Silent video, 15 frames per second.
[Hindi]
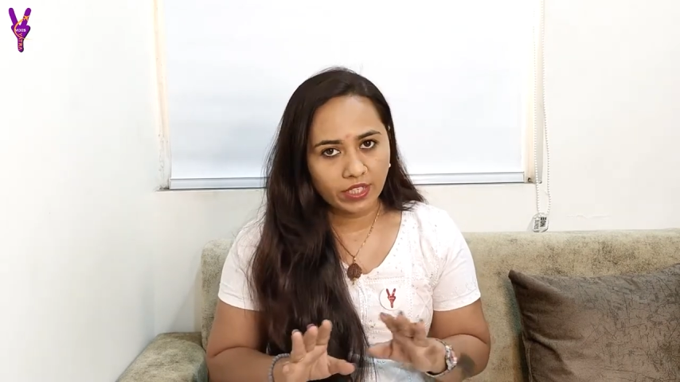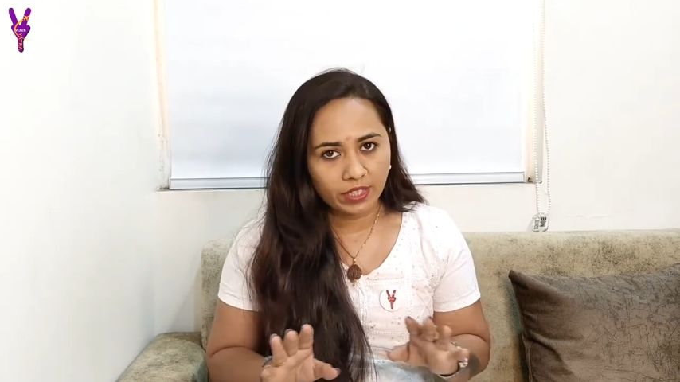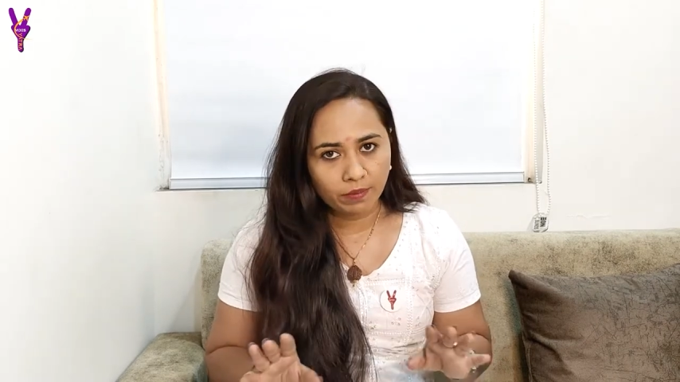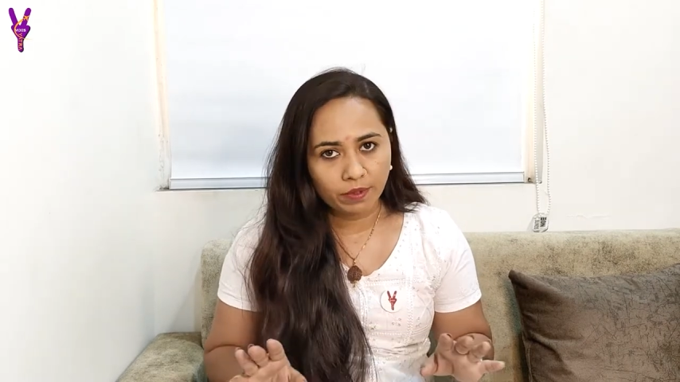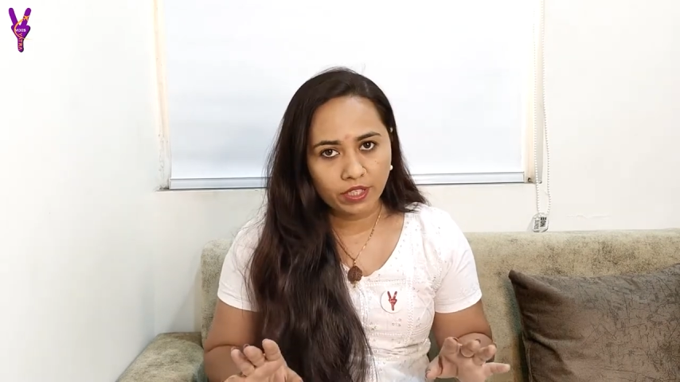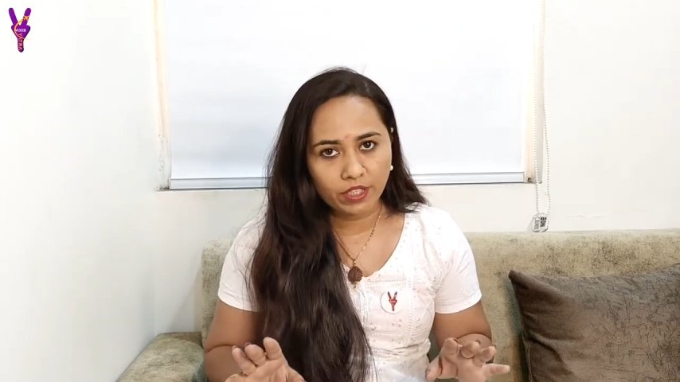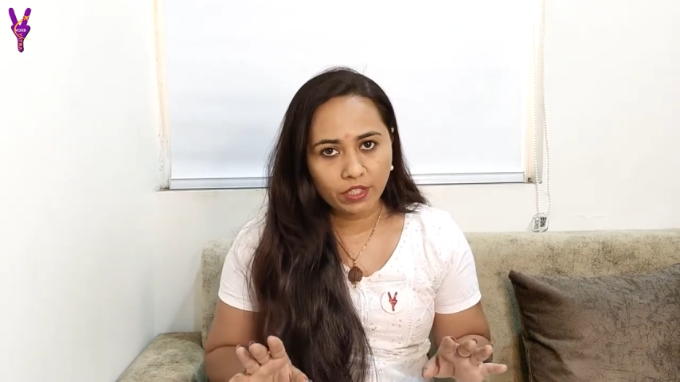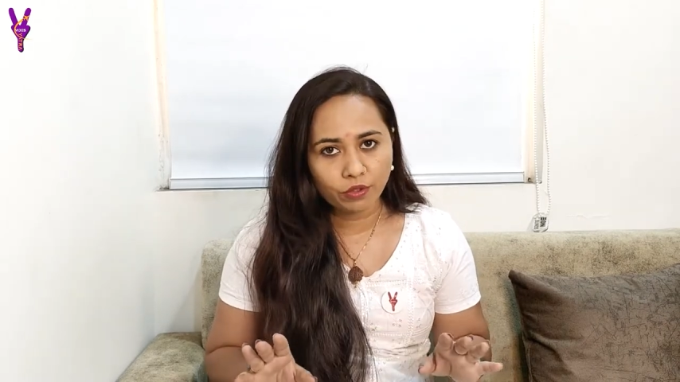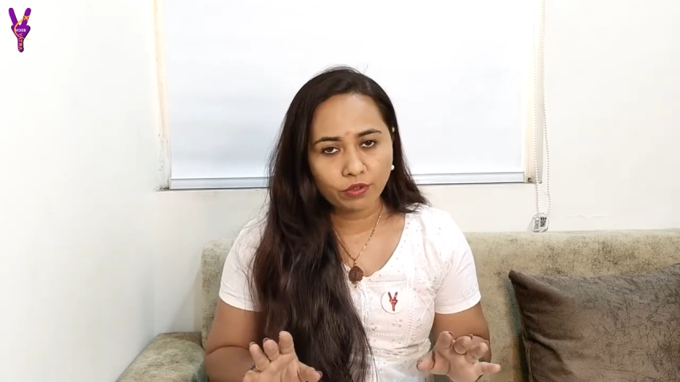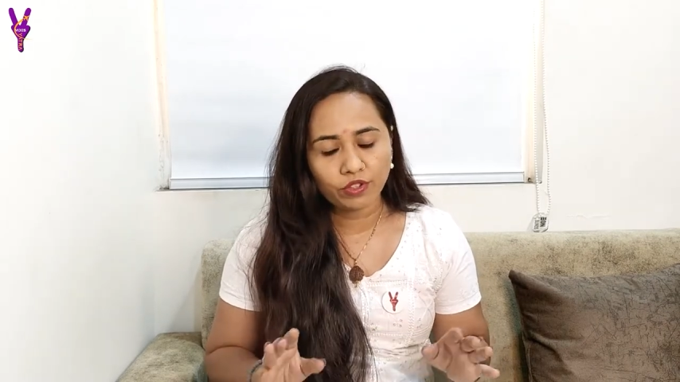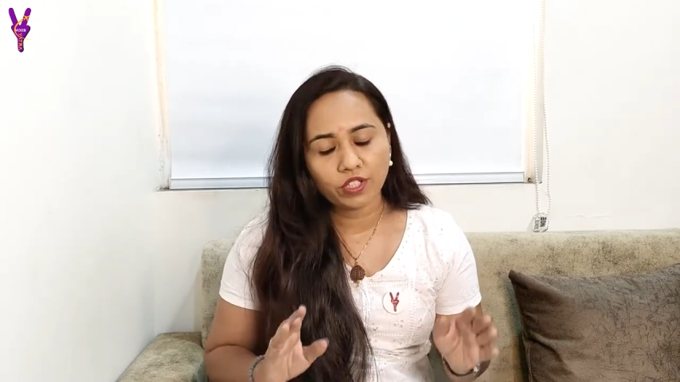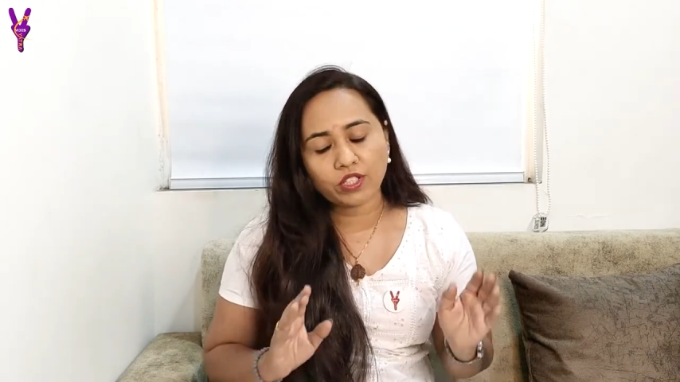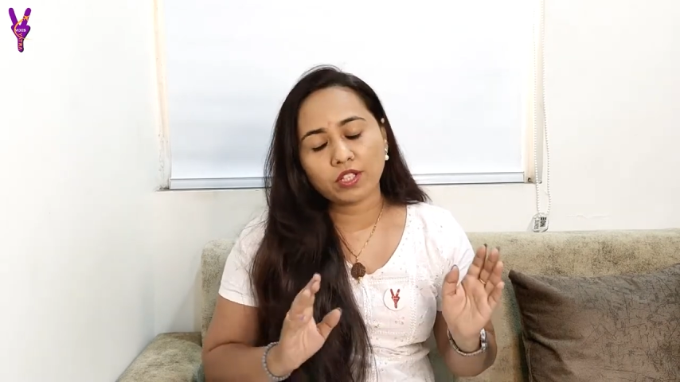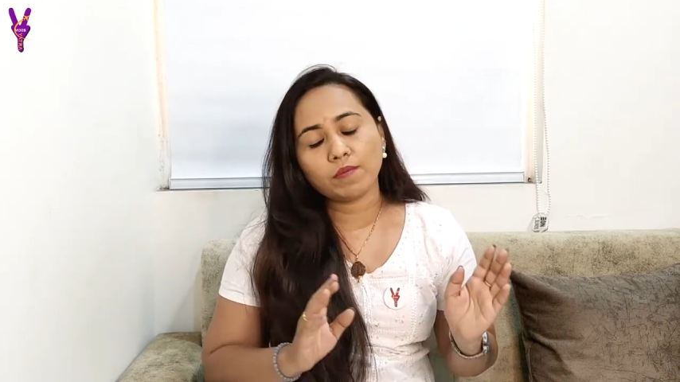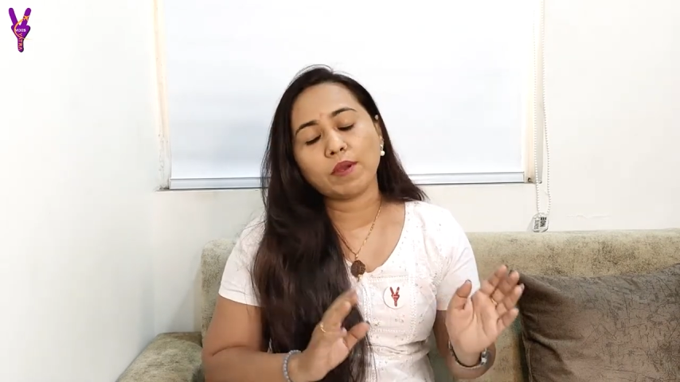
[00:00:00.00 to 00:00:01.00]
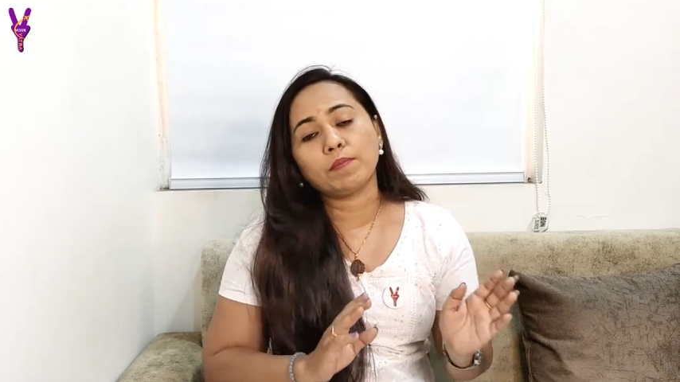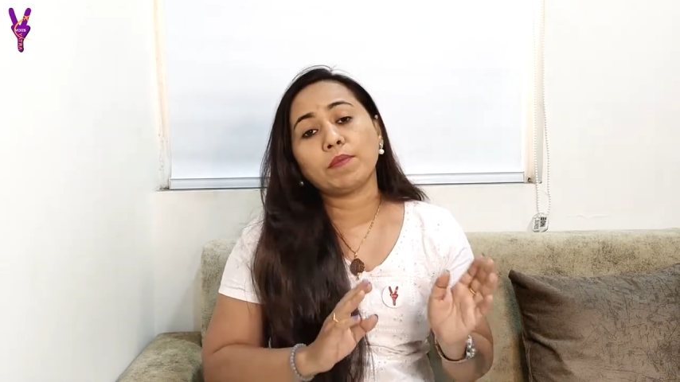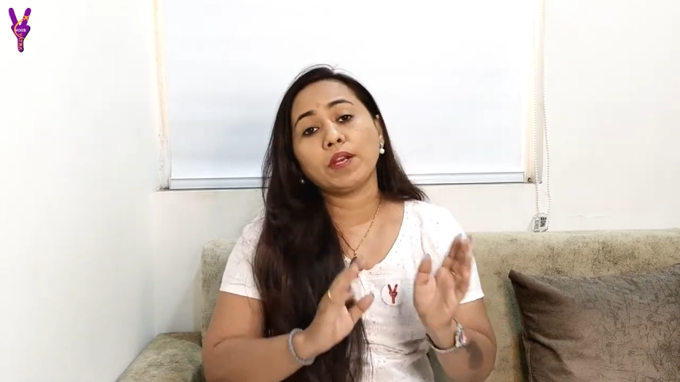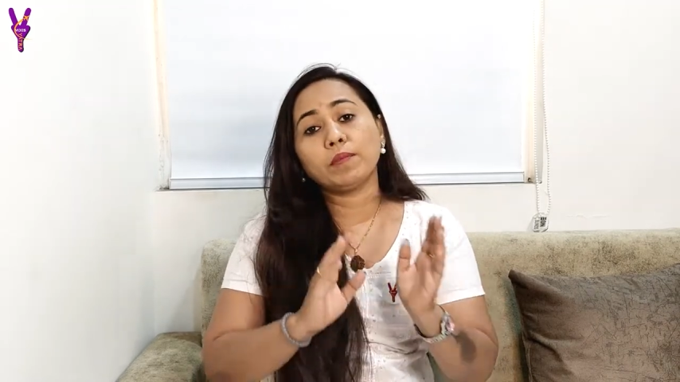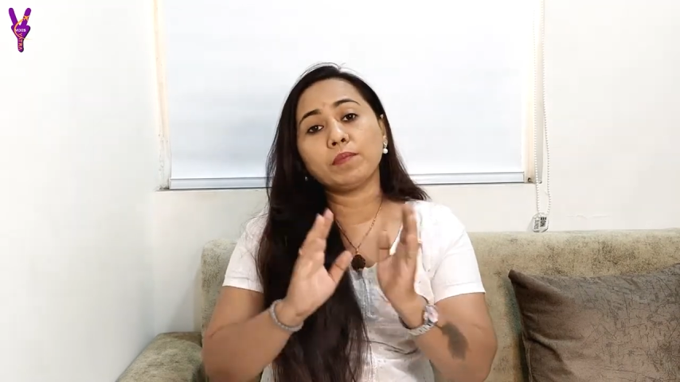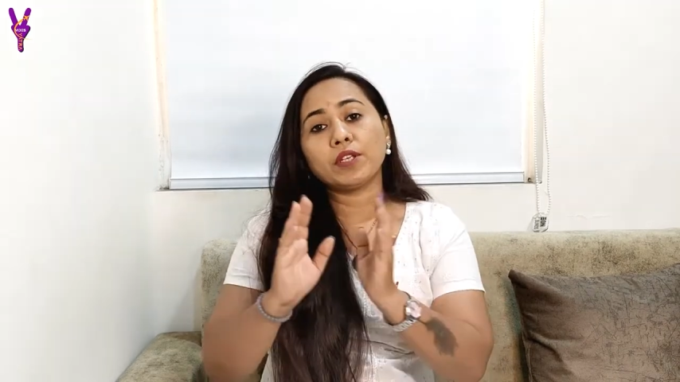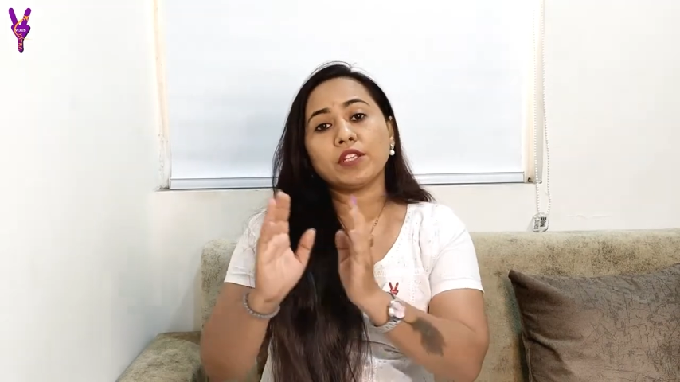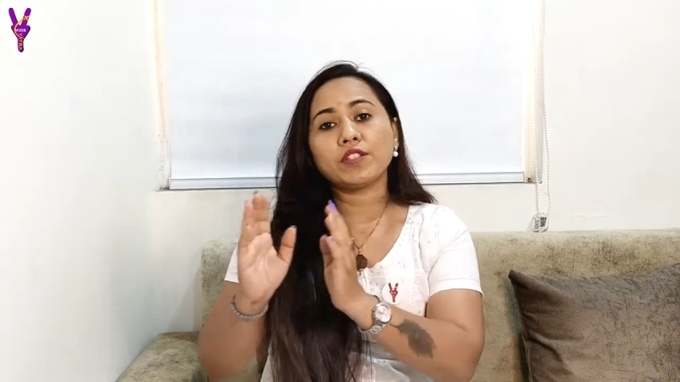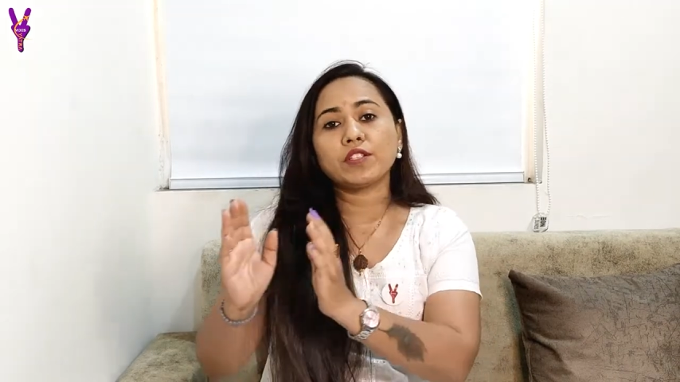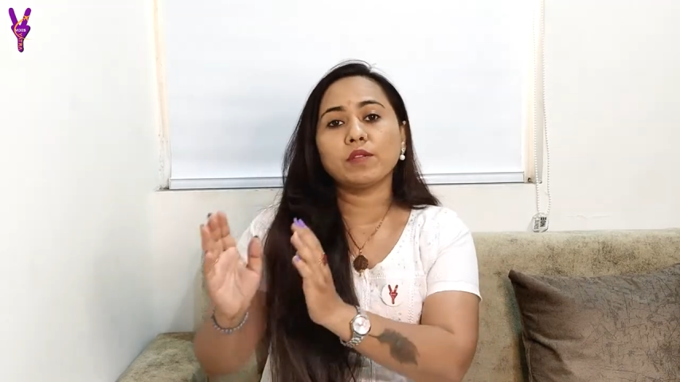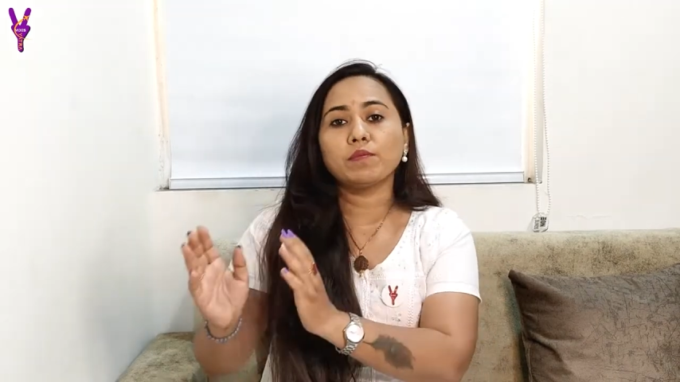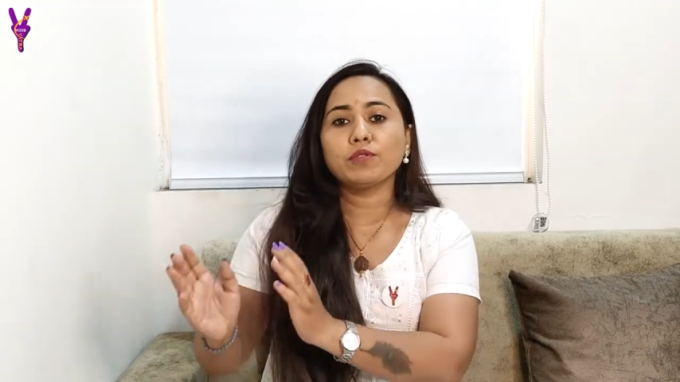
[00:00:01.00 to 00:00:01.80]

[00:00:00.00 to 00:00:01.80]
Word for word: नहीं भरनी होती जब आपका पी